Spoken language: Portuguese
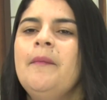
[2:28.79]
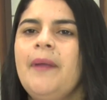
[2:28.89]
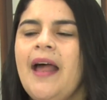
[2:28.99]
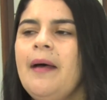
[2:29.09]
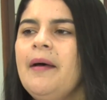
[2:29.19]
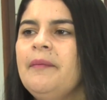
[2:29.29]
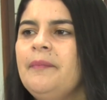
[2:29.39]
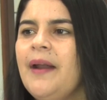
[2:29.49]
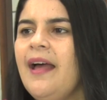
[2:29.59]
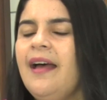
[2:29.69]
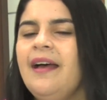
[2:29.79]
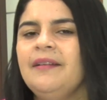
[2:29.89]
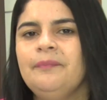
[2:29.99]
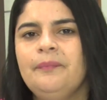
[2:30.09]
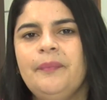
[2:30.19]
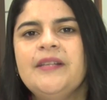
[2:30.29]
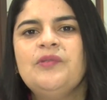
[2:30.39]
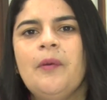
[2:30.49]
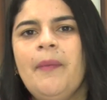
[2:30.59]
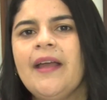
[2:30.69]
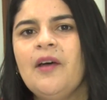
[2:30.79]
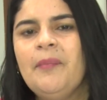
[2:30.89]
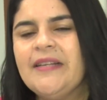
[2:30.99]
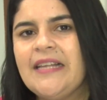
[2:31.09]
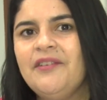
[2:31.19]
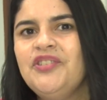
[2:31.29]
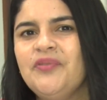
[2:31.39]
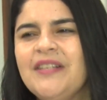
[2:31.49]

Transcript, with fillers: para pessoa pegar o preservativo.